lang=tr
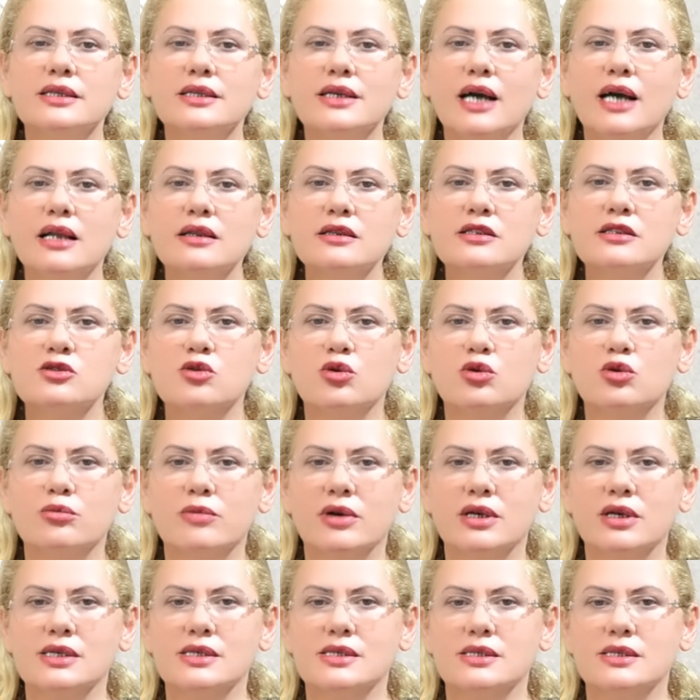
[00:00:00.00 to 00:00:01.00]
yalnız
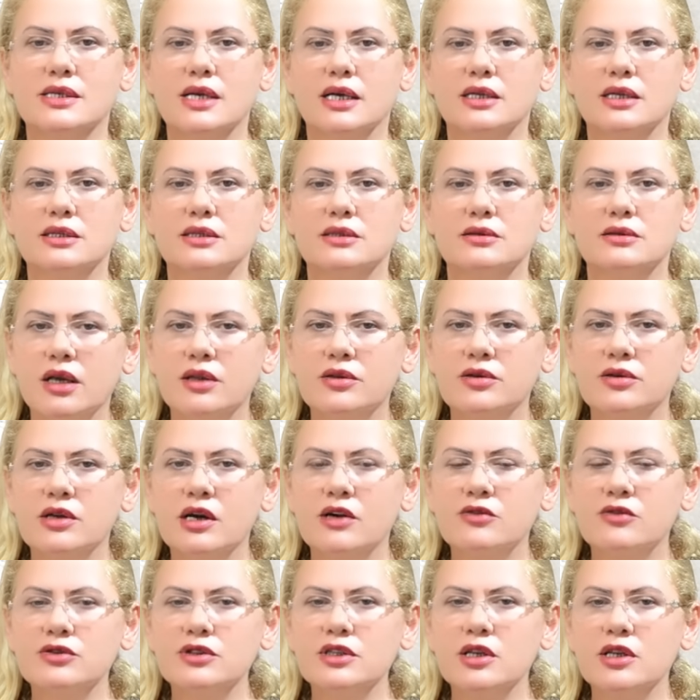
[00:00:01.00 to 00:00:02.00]
olmak ister.
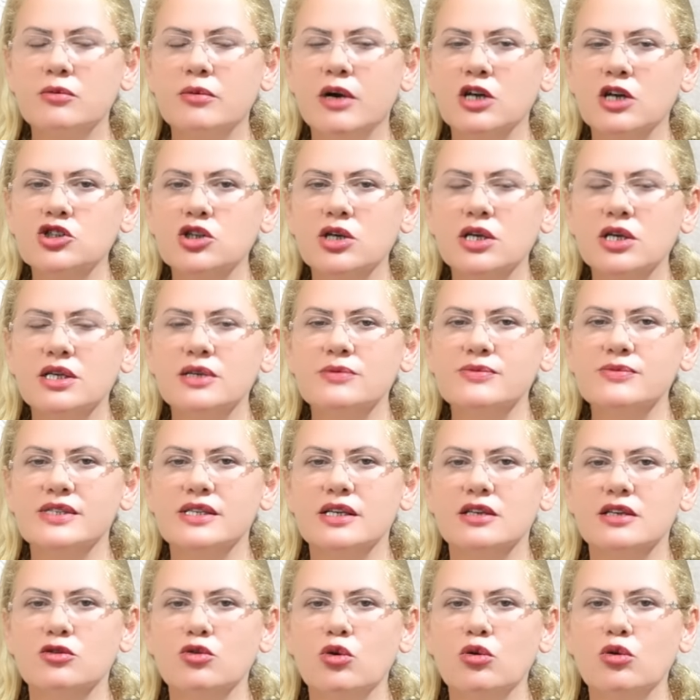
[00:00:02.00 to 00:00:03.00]
Etrafında başka
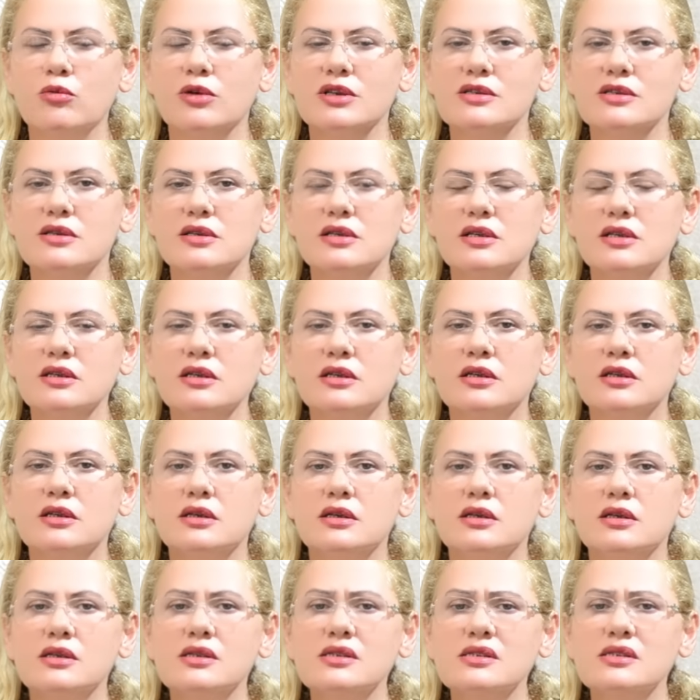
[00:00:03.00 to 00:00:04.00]
kimsenin olmasını
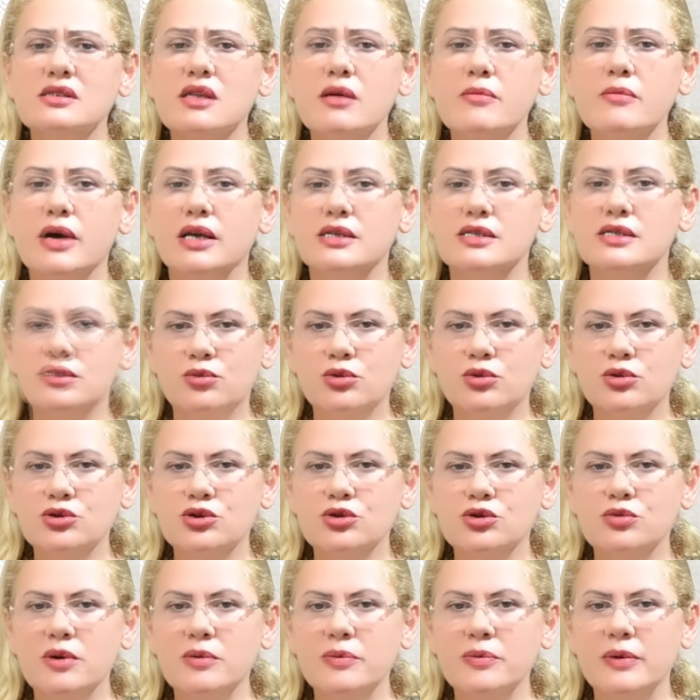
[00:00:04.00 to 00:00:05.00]
istemez.
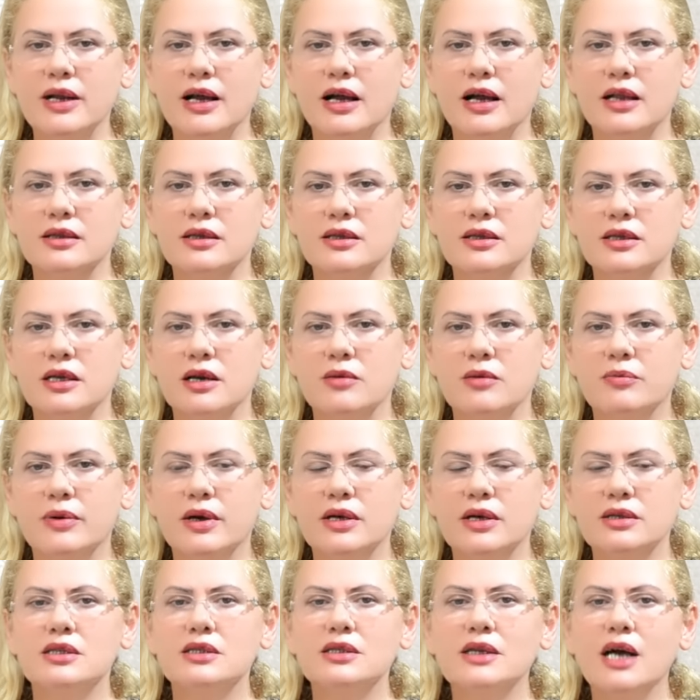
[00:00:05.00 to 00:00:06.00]
Buluşma planları
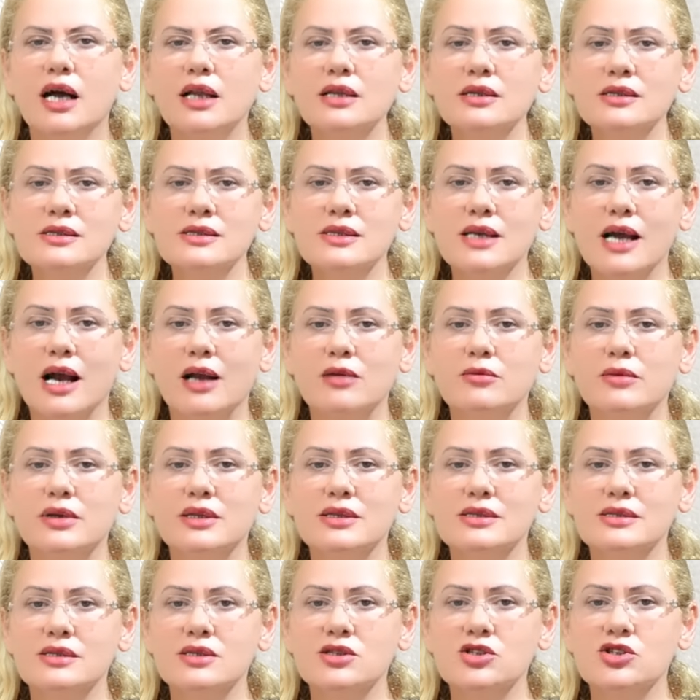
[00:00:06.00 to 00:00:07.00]
yapar, yalnız
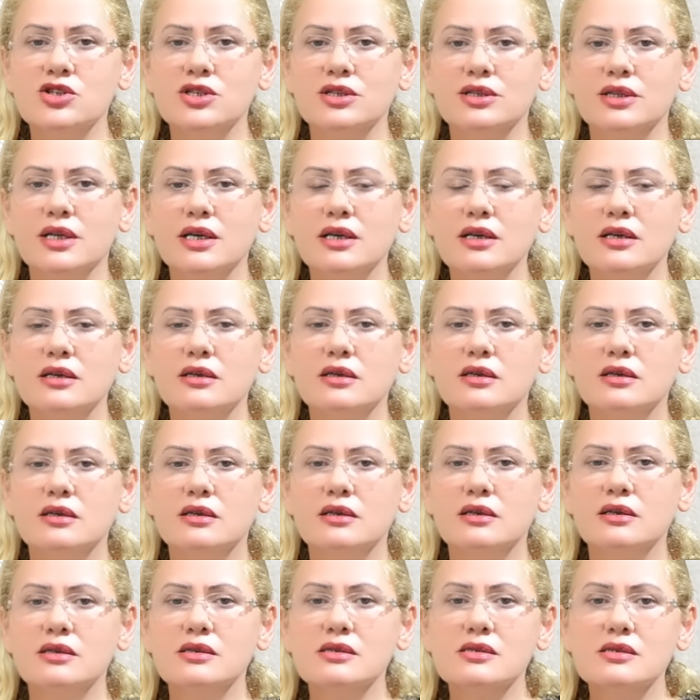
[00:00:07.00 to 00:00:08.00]
gelmeniz için de
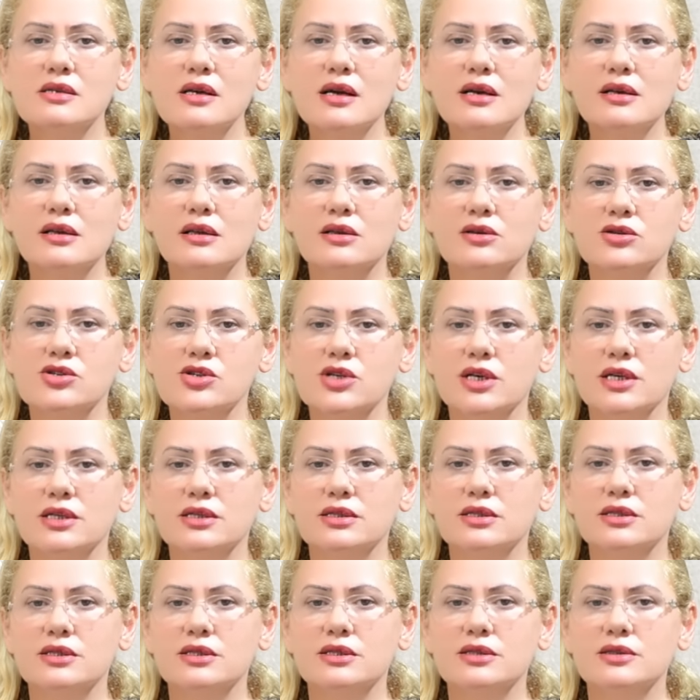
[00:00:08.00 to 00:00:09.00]
ısrar
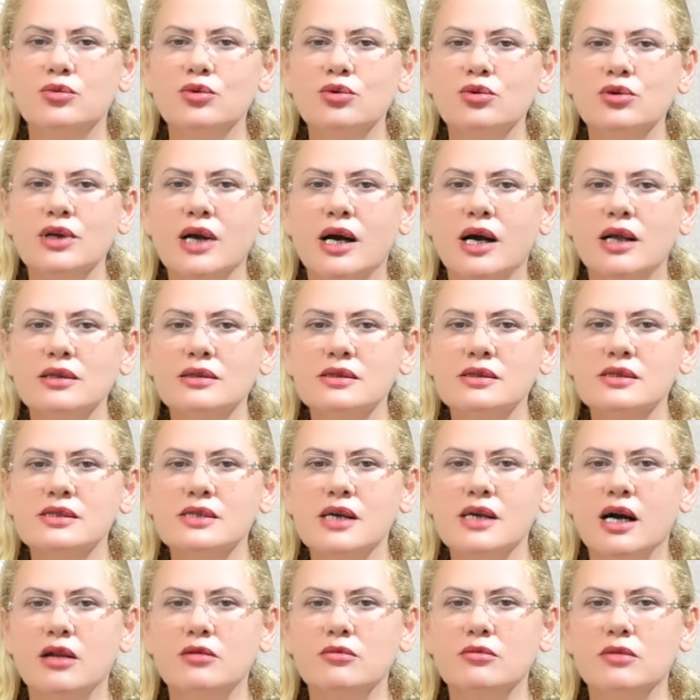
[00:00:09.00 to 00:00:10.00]
edecektir. Bu yalnız
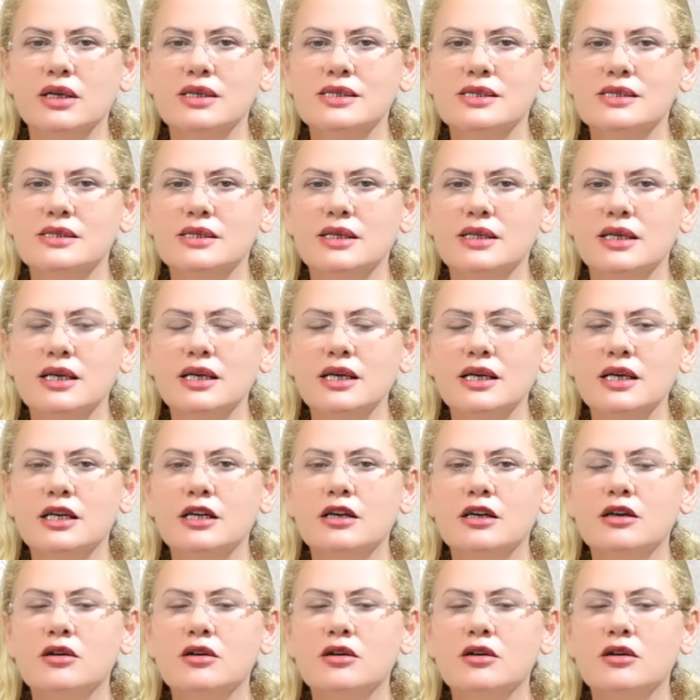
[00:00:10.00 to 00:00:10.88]
kalma isteği